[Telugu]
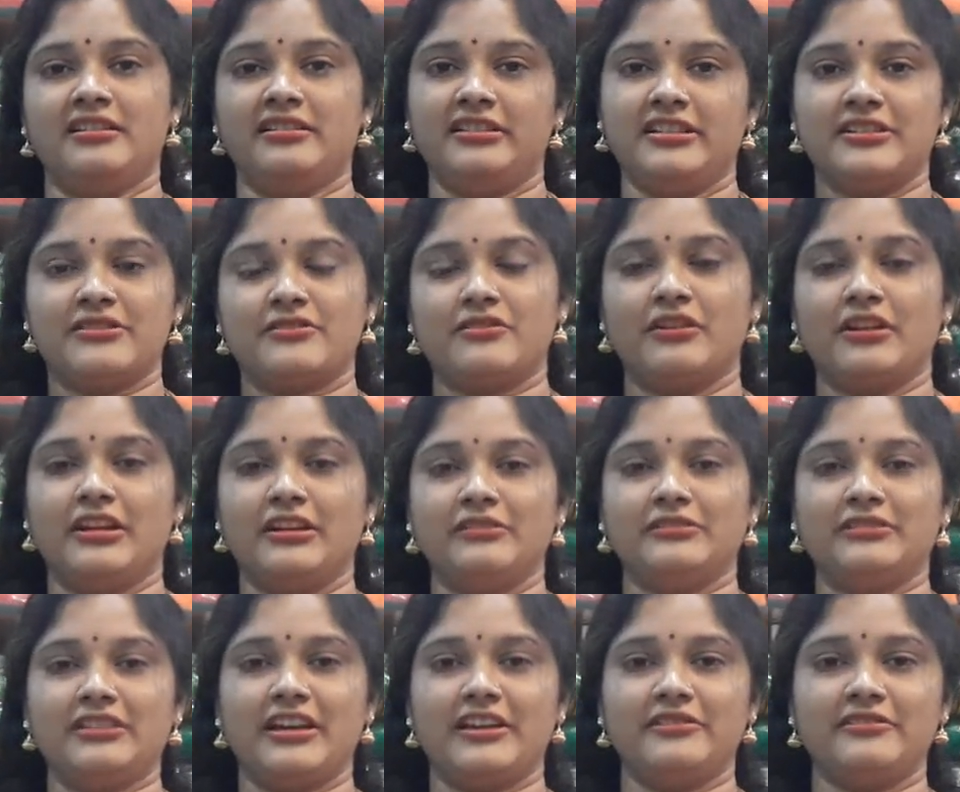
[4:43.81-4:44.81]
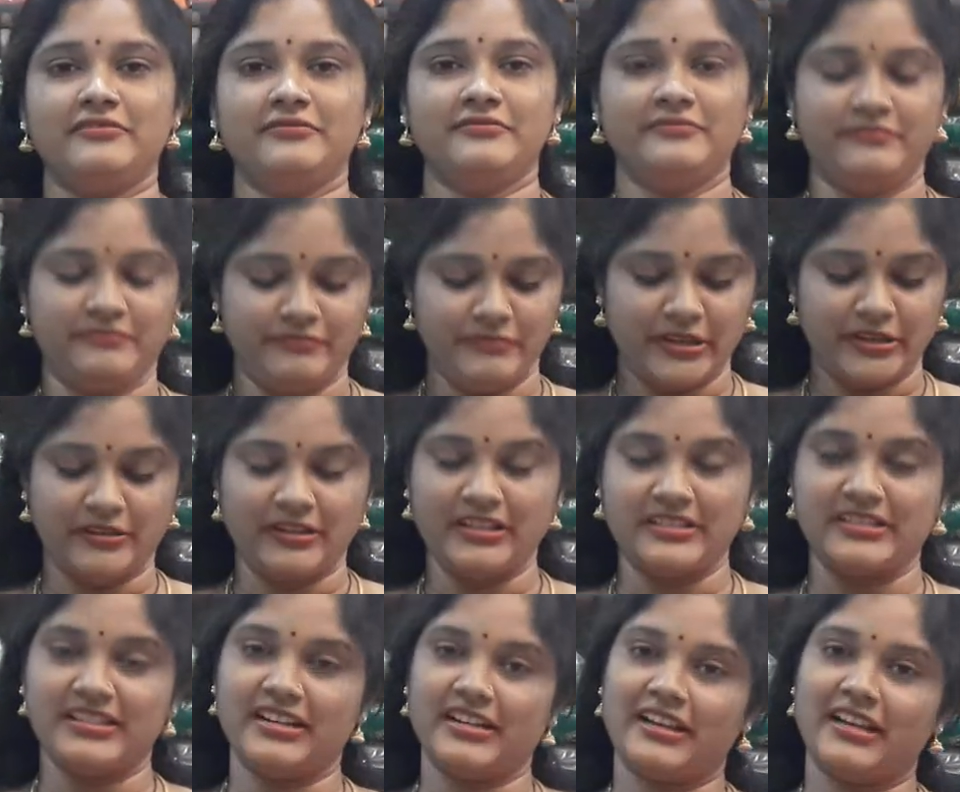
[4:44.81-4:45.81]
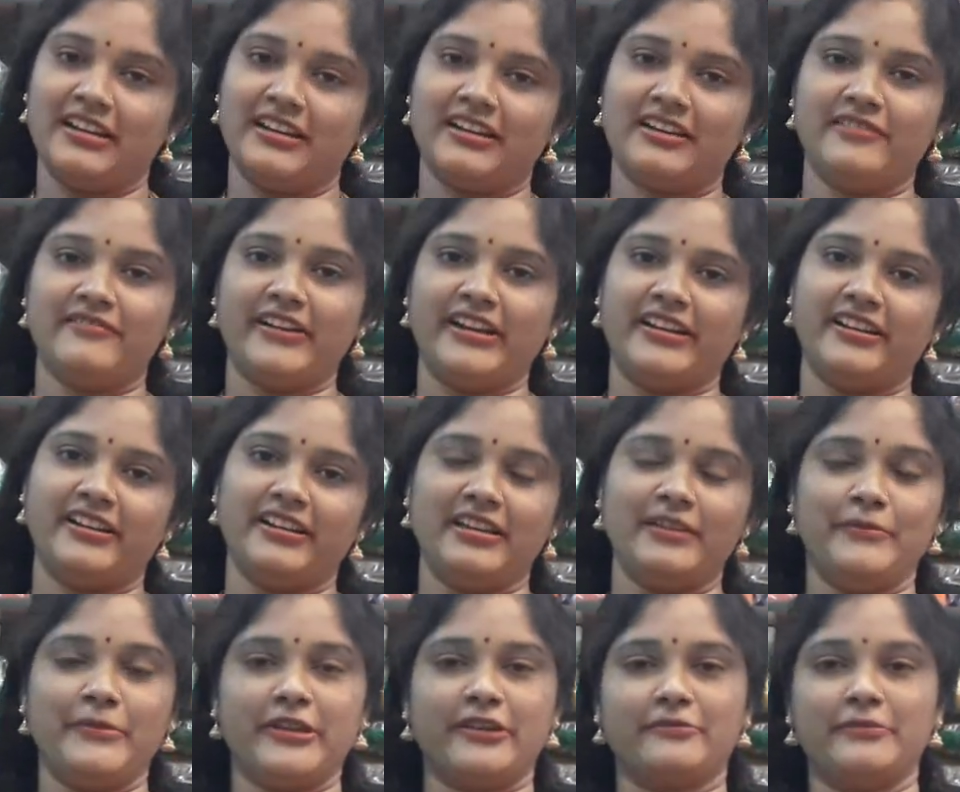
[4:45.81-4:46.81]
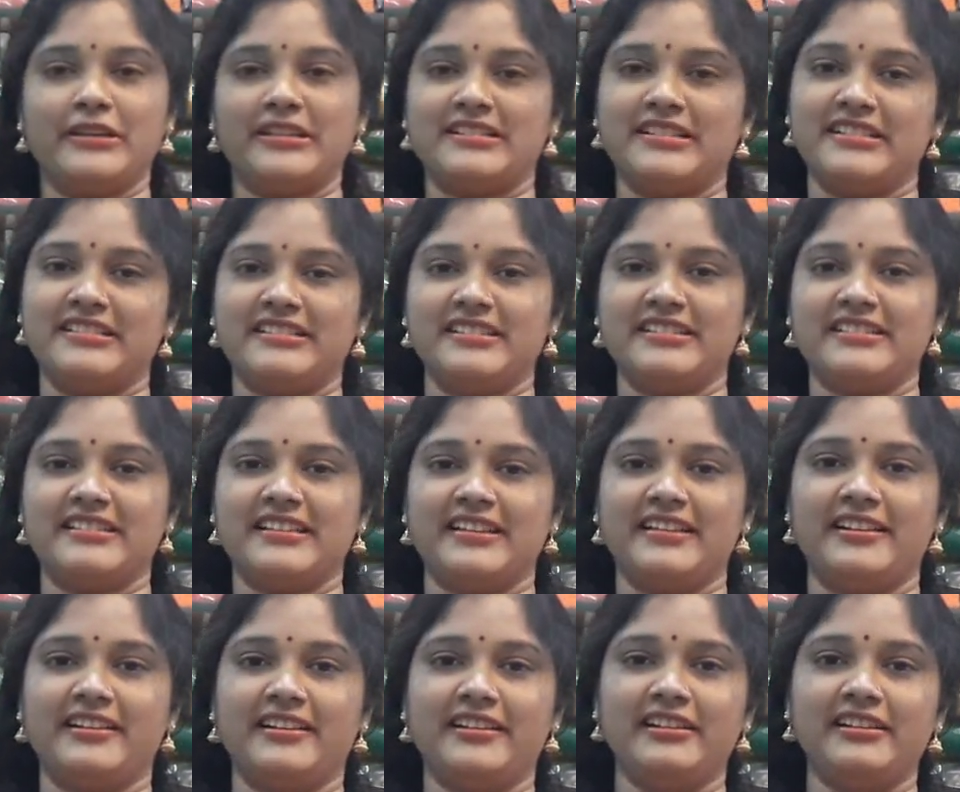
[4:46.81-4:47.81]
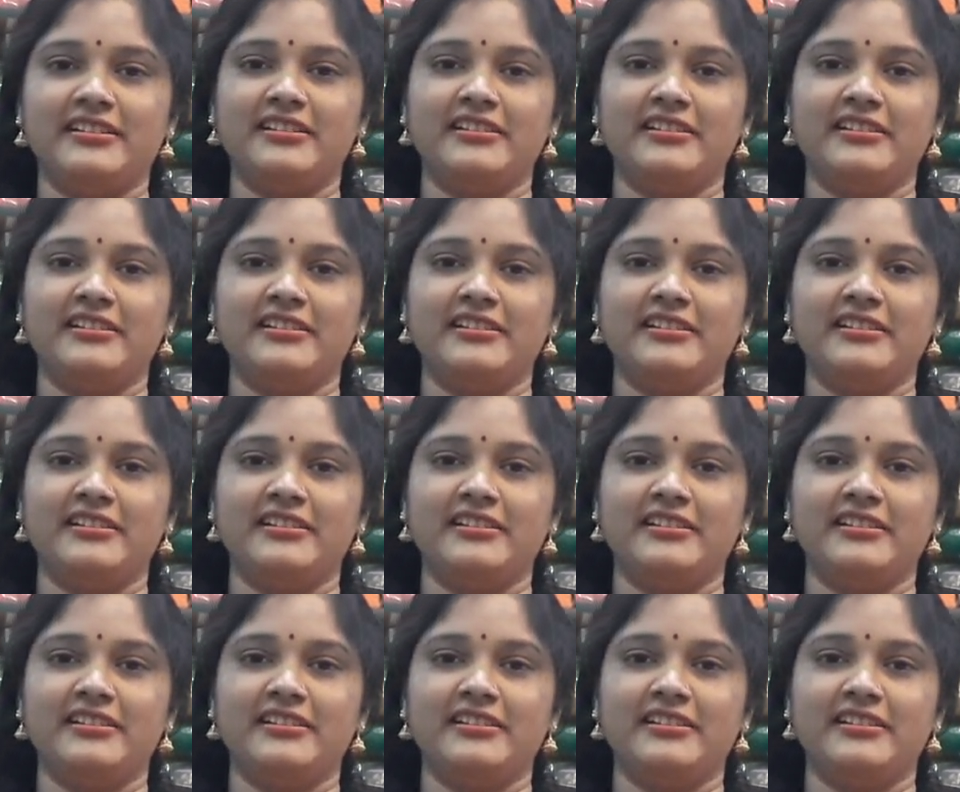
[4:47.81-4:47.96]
తీసుకోగలుగుతారు మీకు నచ్చిన కలర్ని వెంటనే మీరు మెసేజ్ చేసేయండి